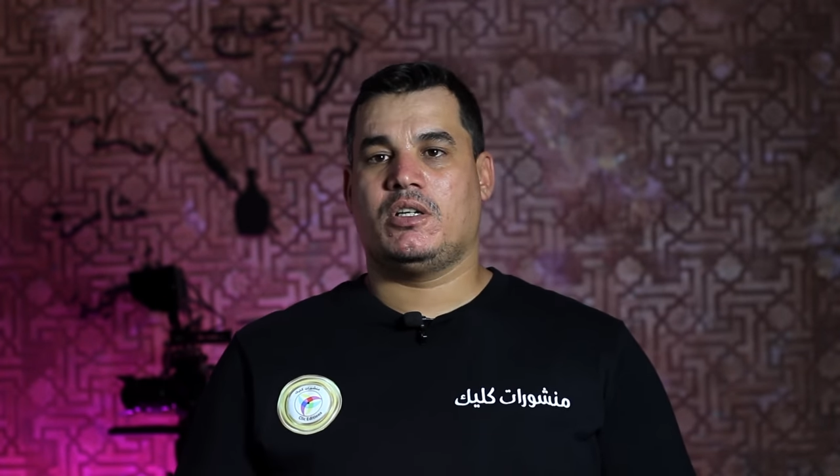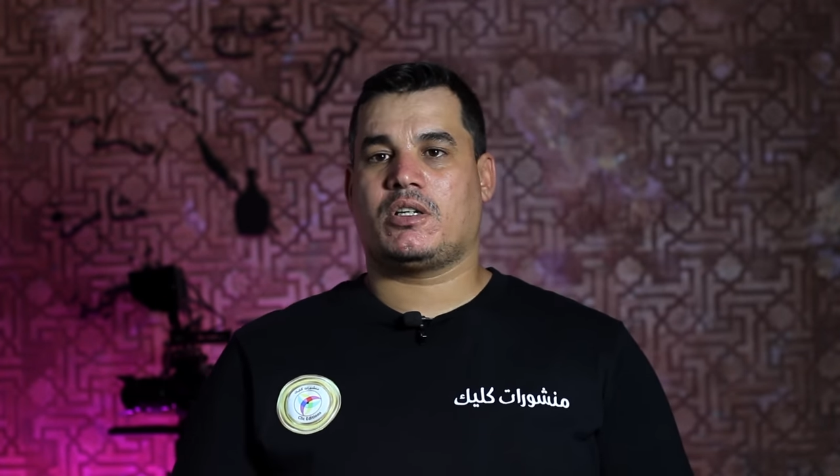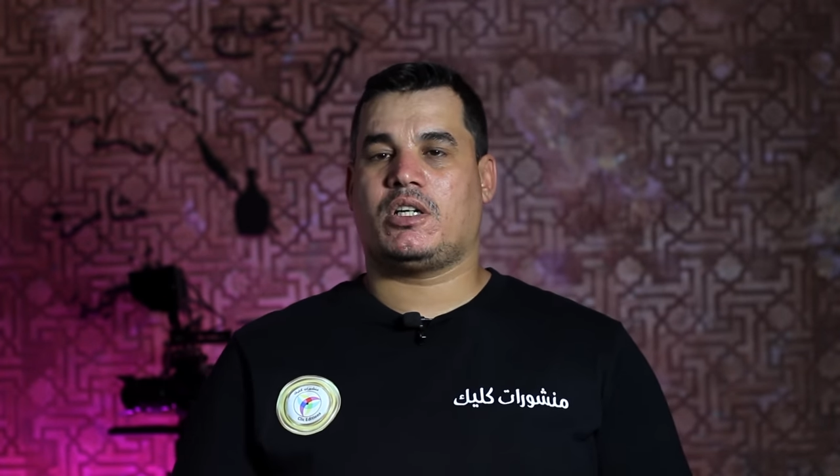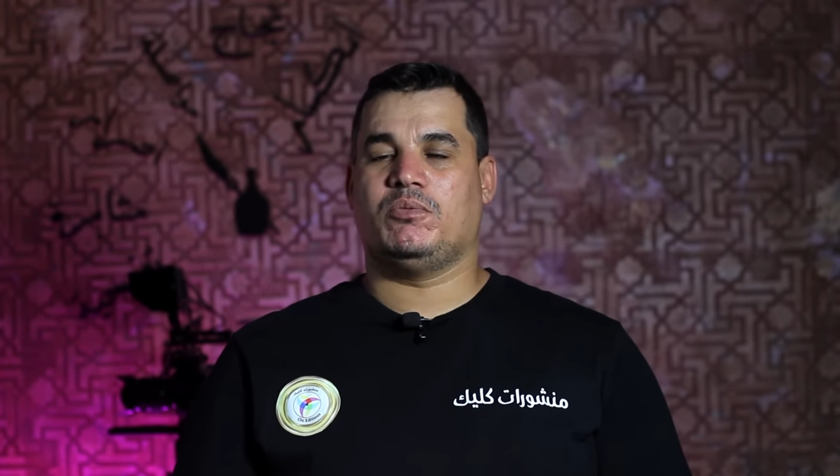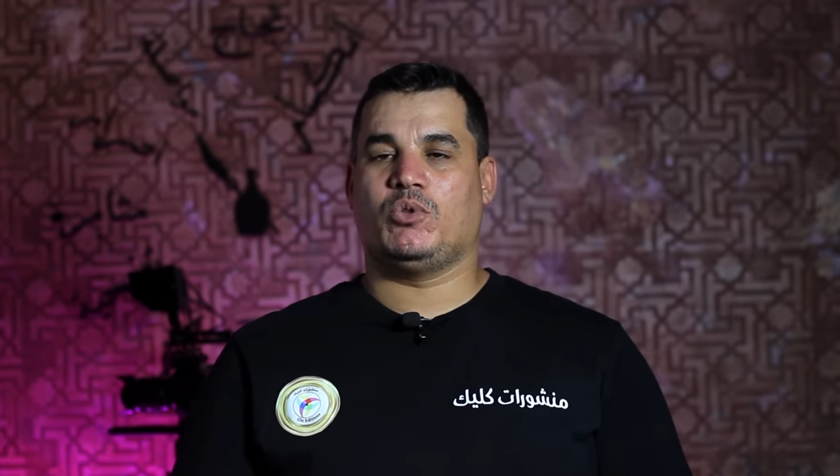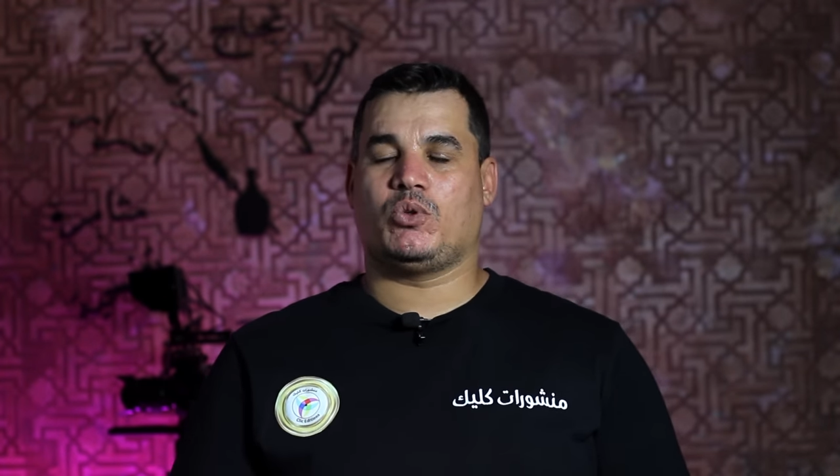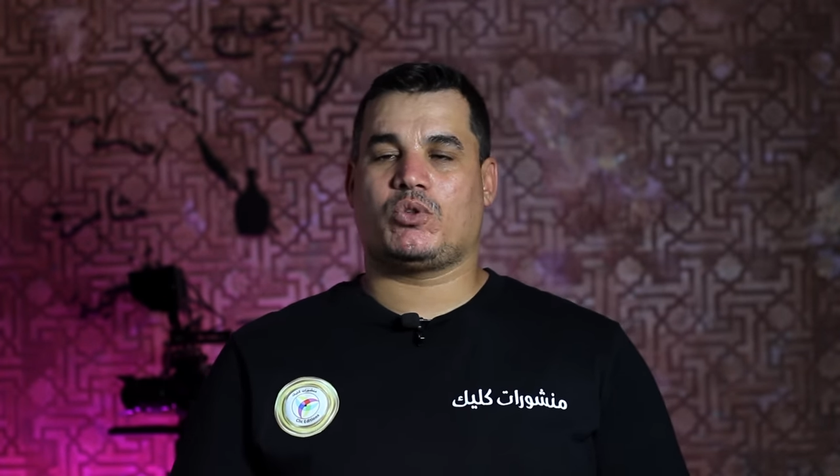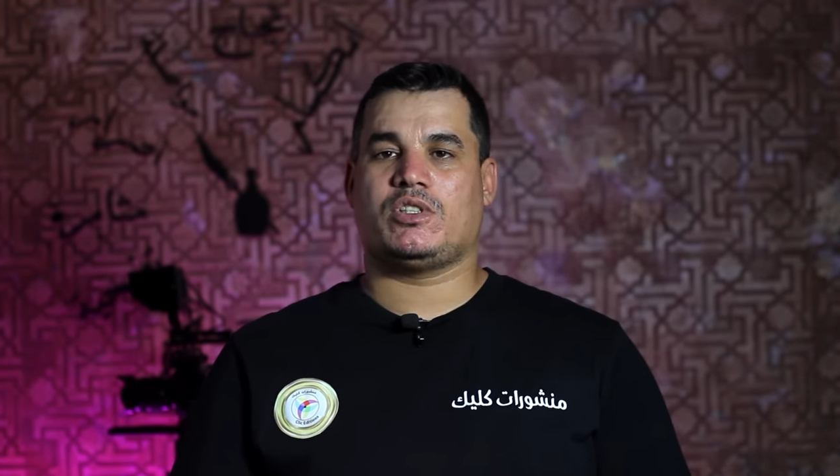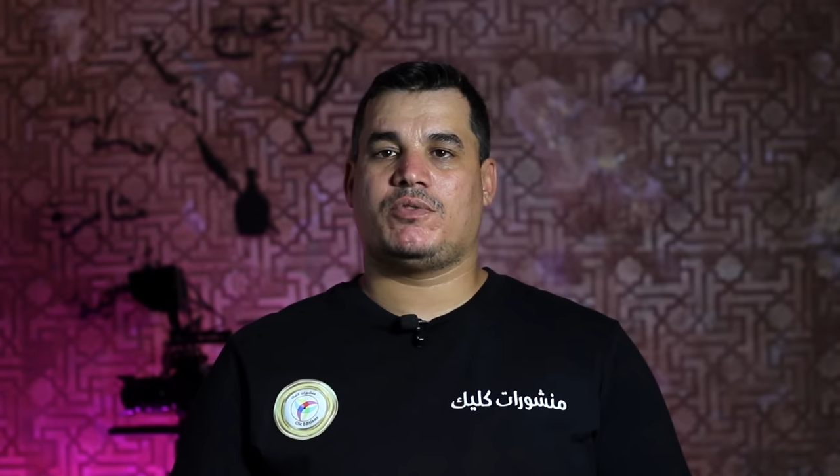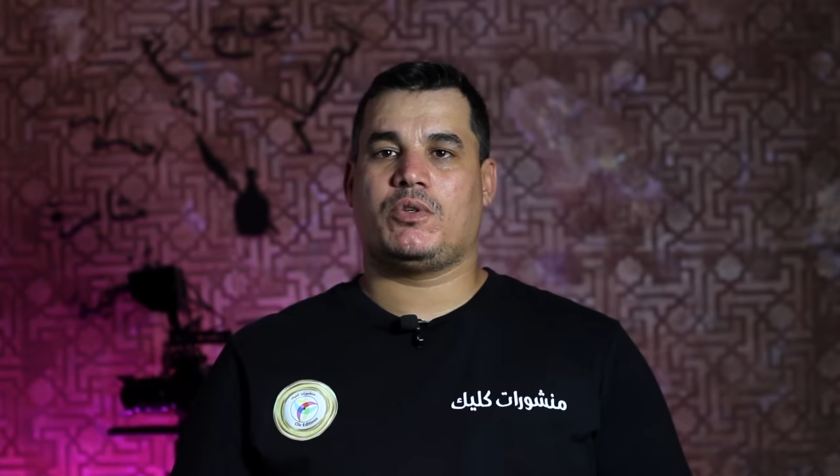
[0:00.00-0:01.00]
نقدموا
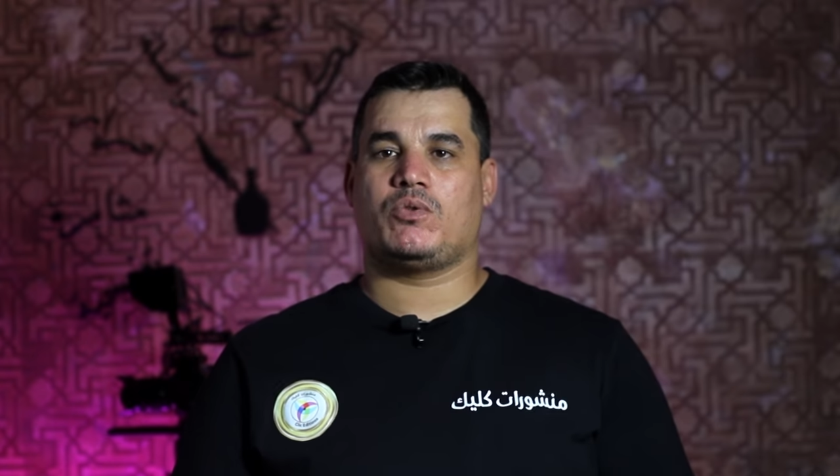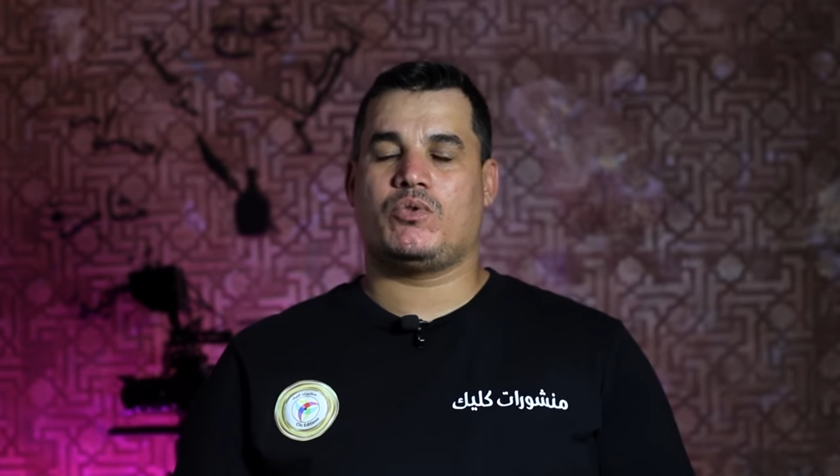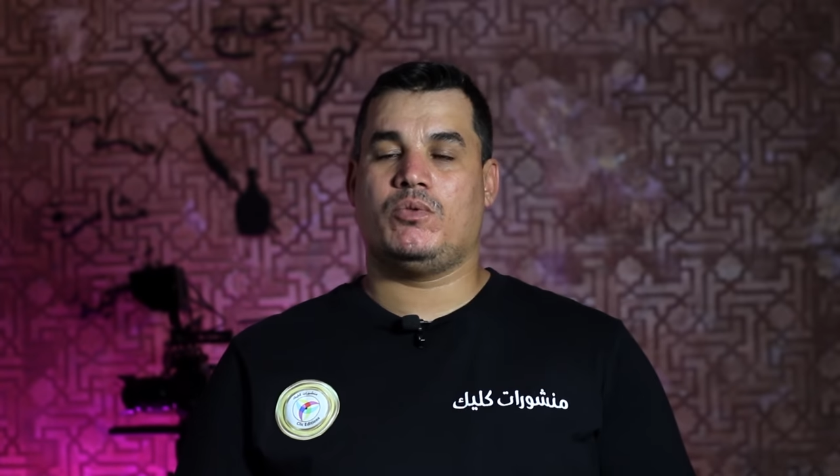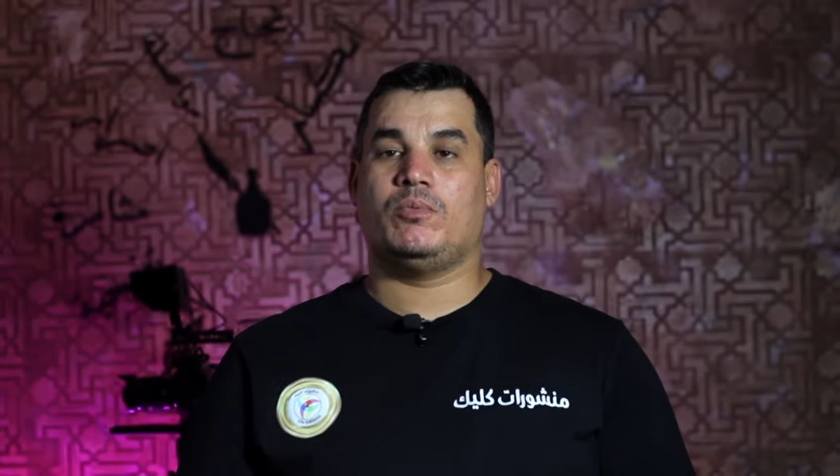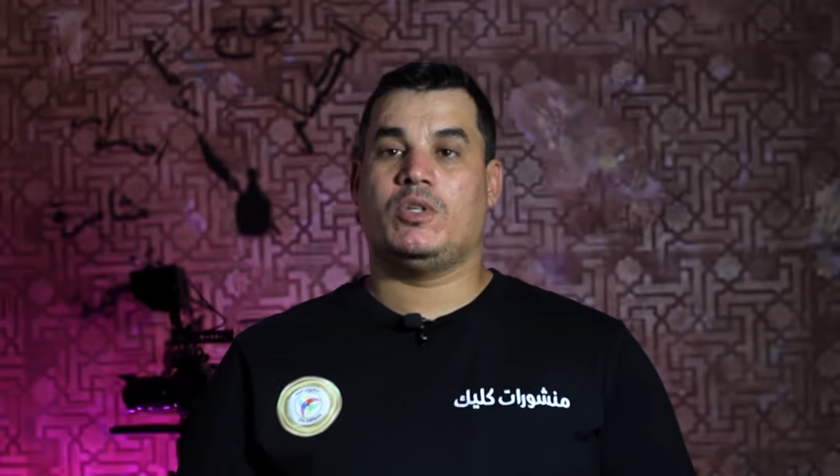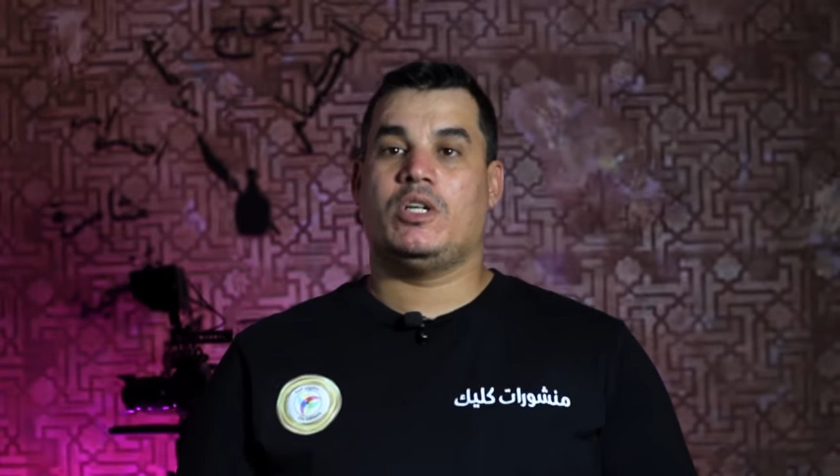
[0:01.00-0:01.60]
دروسنا في اليوتيوب